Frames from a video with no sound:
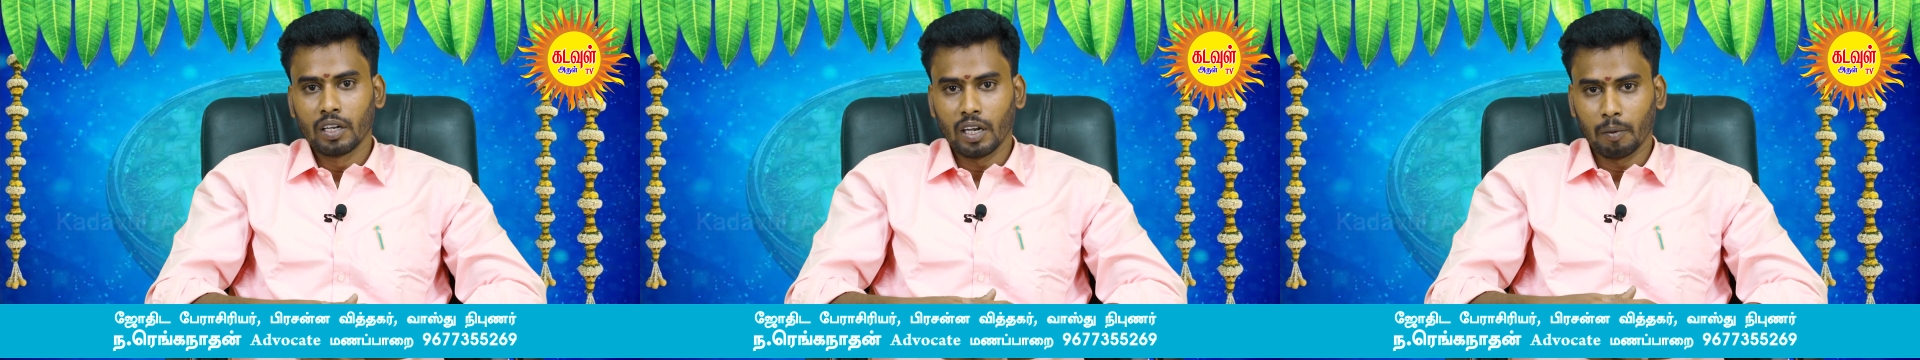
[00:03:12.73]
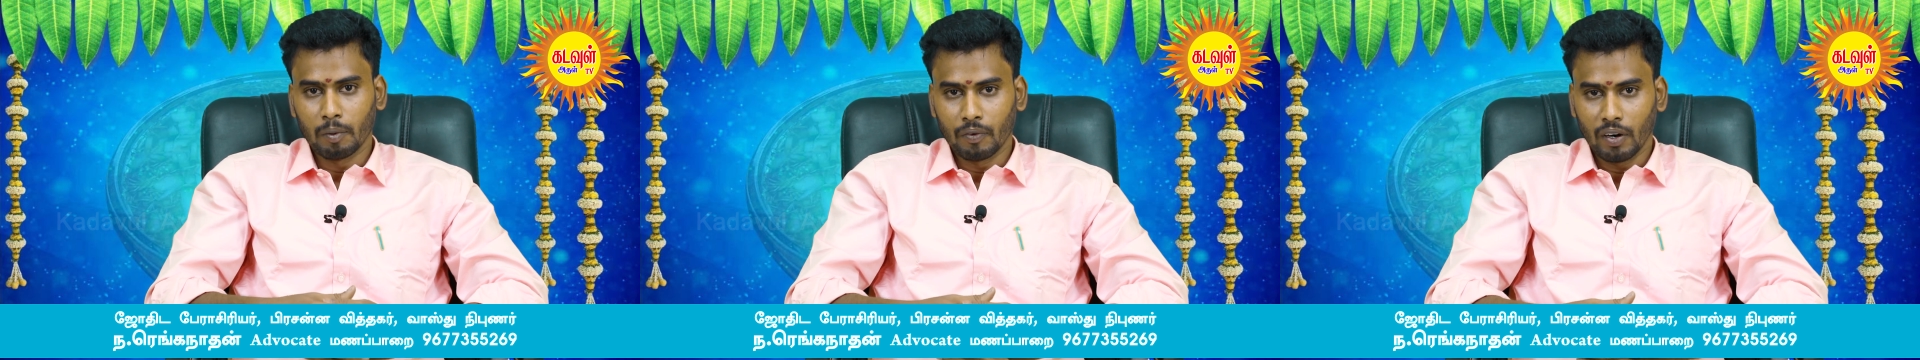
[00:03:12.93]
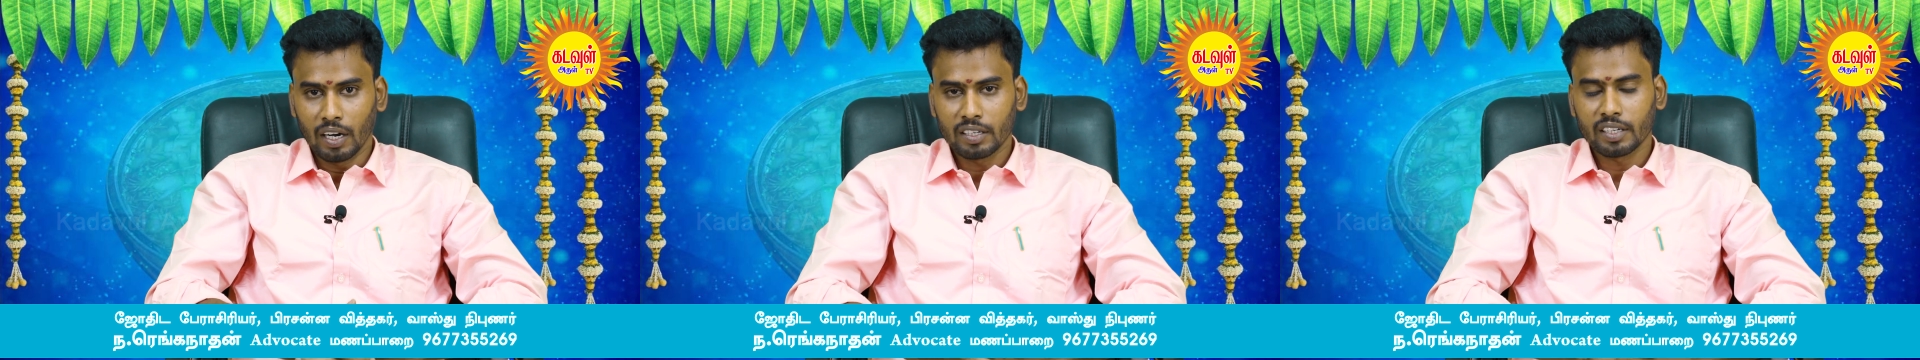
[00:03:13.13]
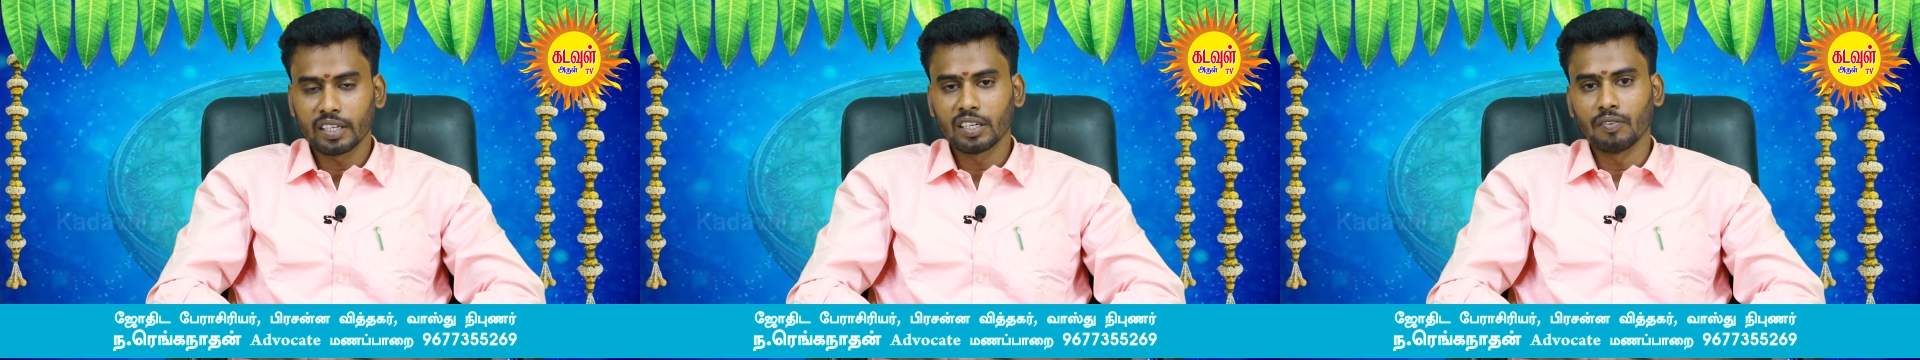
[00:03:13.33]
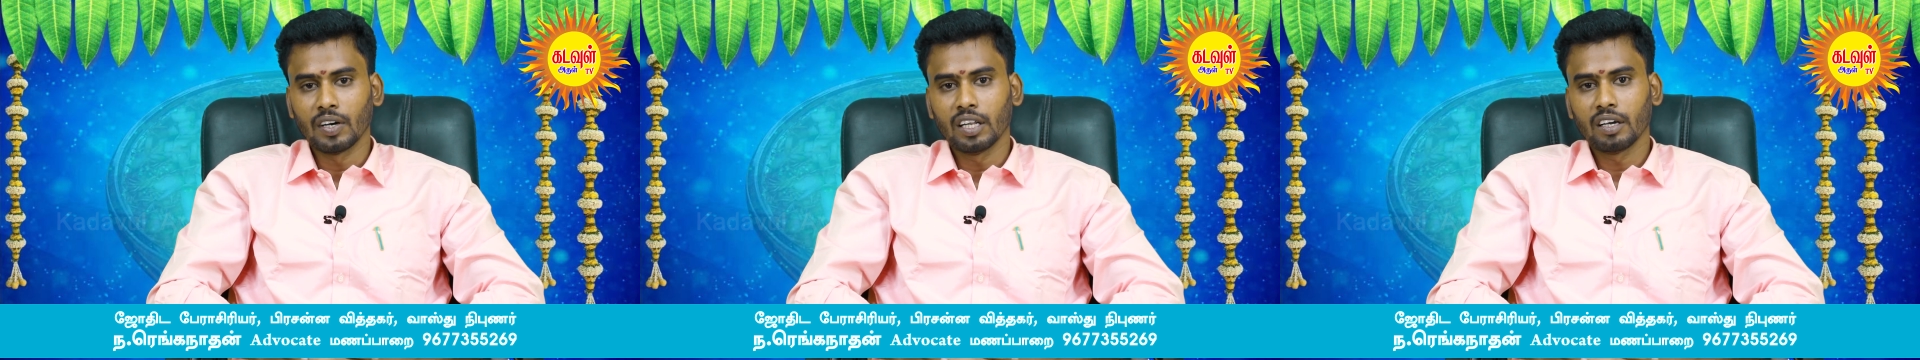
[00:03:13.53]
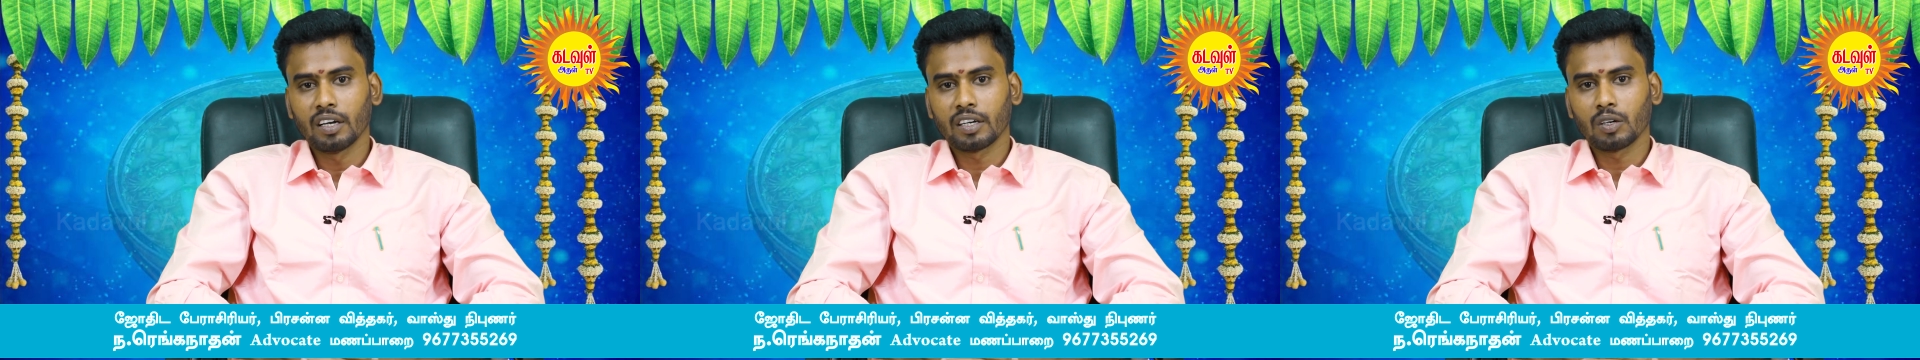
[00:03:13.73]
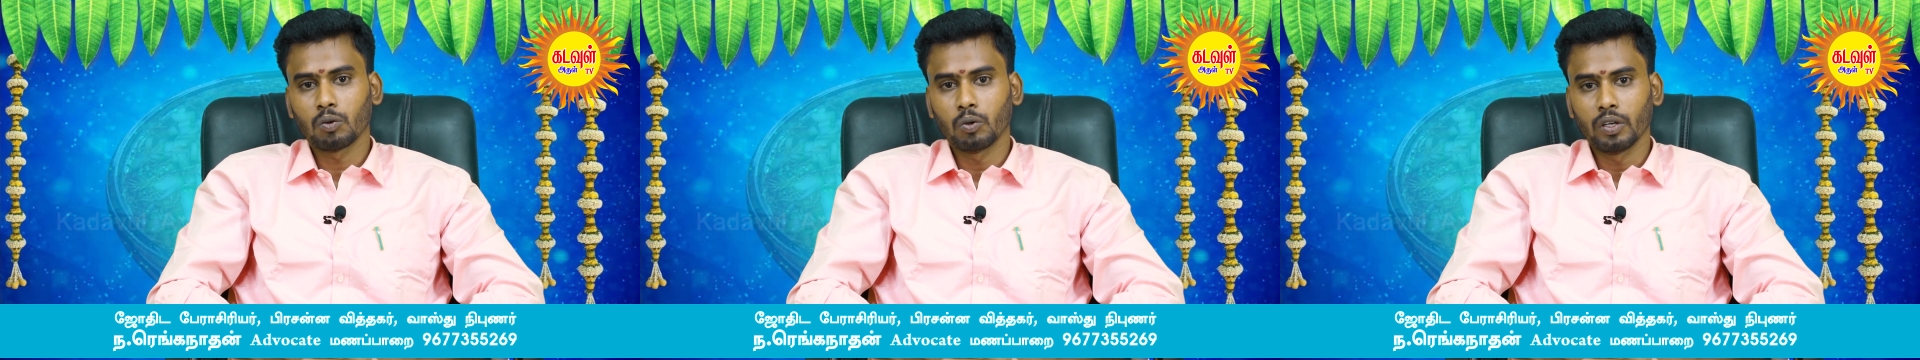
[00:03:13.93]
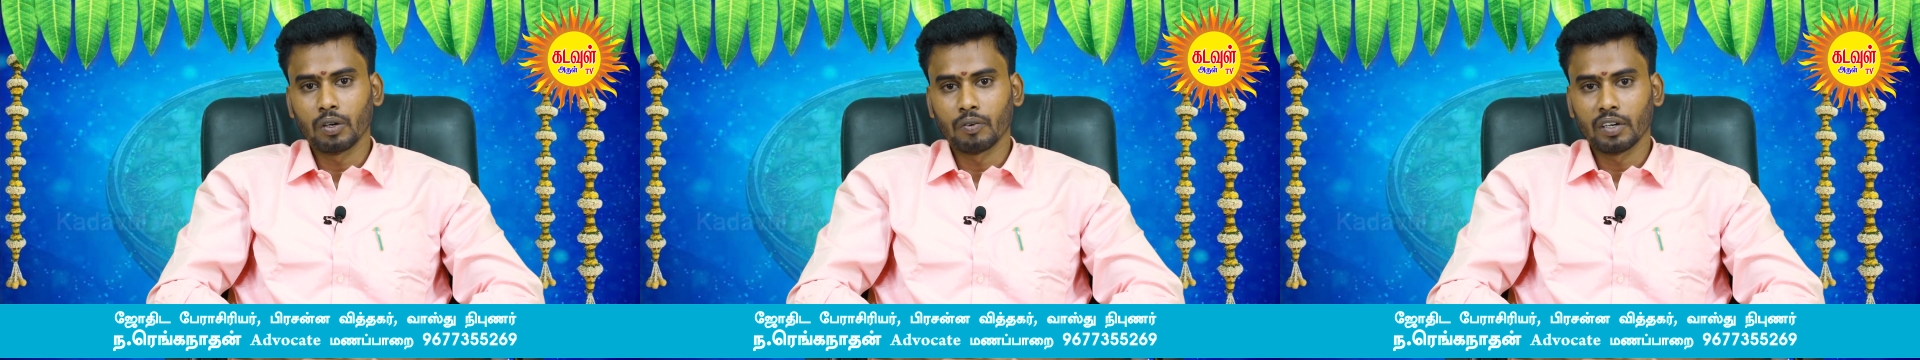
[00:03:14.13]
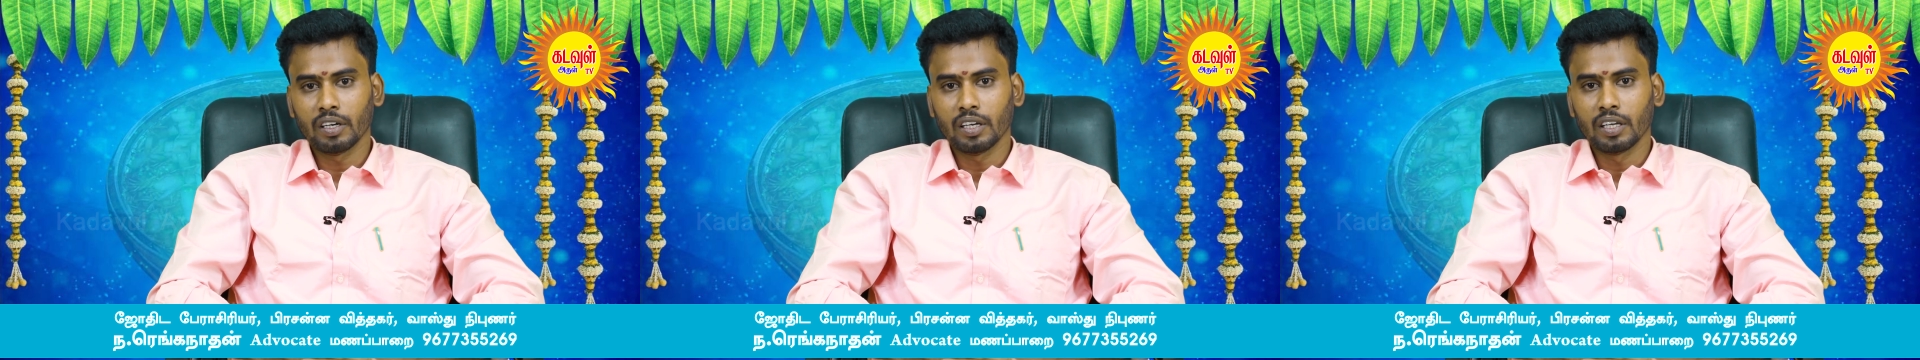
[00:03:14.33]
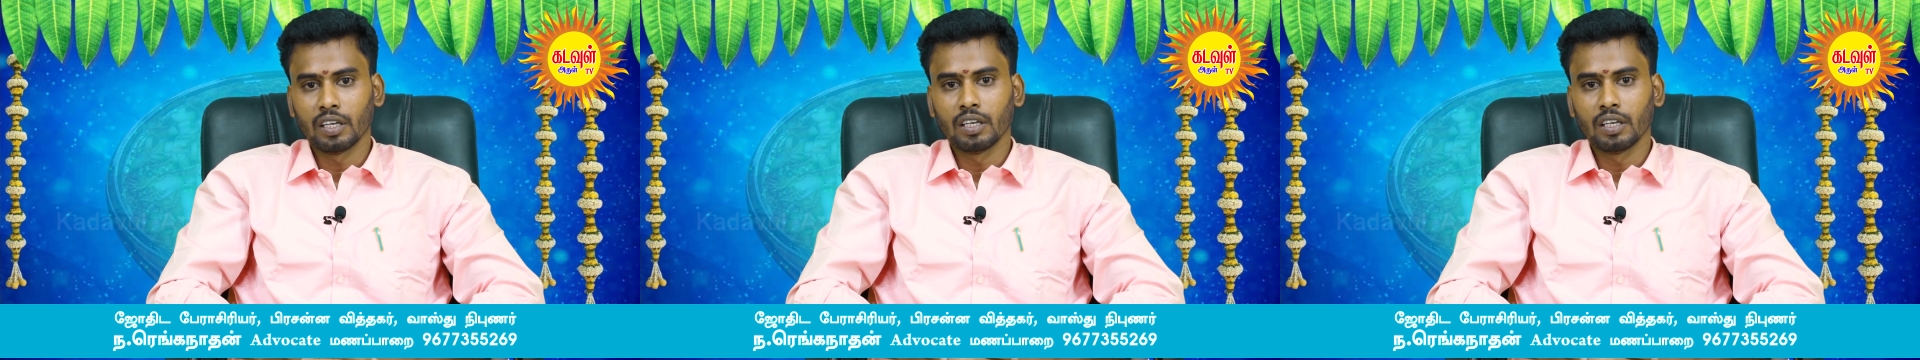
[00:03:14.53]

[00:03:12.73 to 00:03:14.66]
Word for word: நம்ம வாழ்க்கைக்கு வழிகாட்டக்கூடியவங்க